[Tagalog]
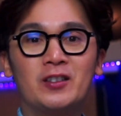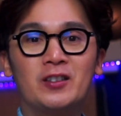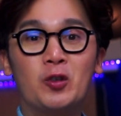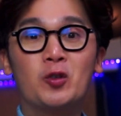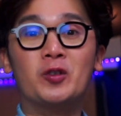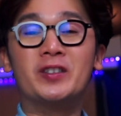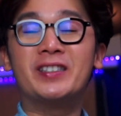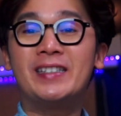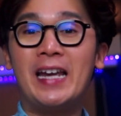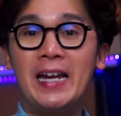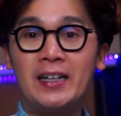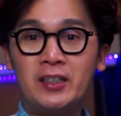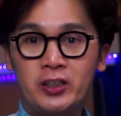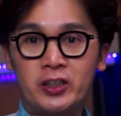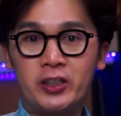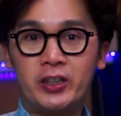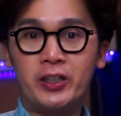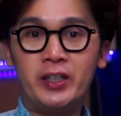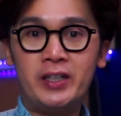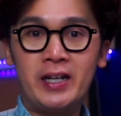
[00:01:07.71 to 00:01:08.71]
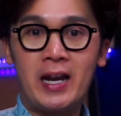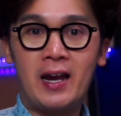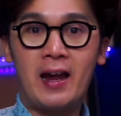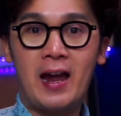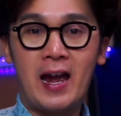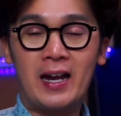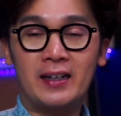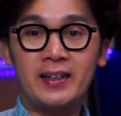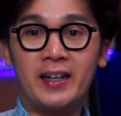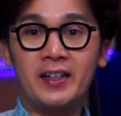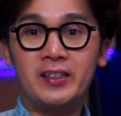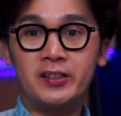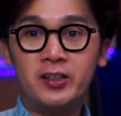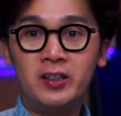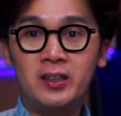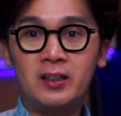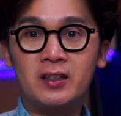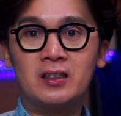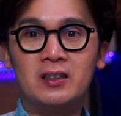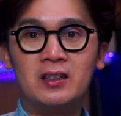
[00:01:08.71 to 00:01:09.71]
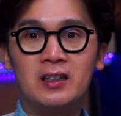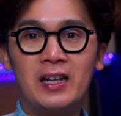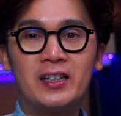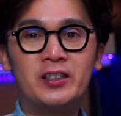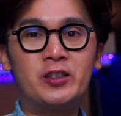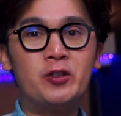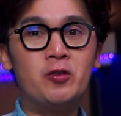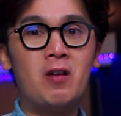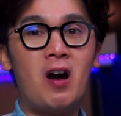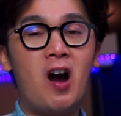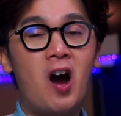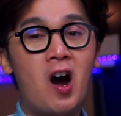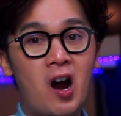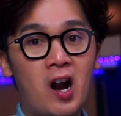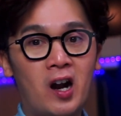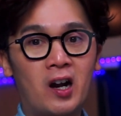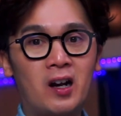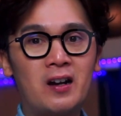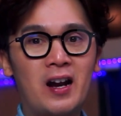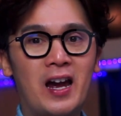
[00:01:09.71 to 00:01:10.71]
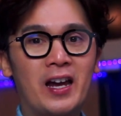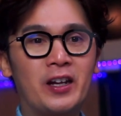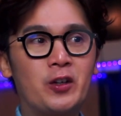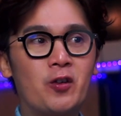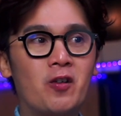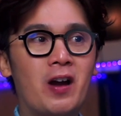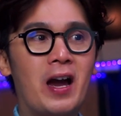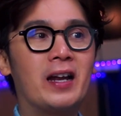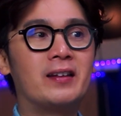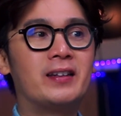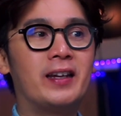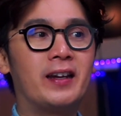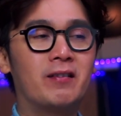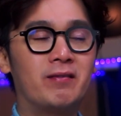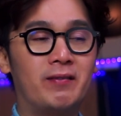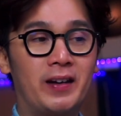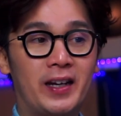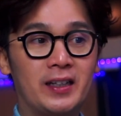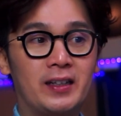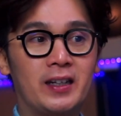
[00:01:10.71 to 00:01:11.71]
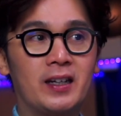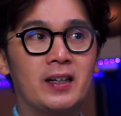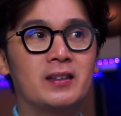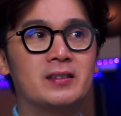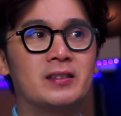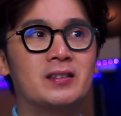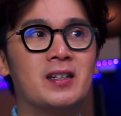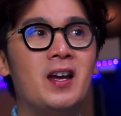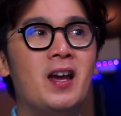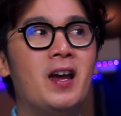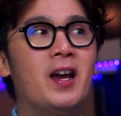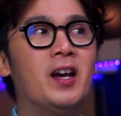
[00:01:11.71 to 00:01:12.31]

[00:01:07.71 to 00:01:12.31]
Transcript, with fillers: yung center ng ating circle at yung r ay yung ating radius.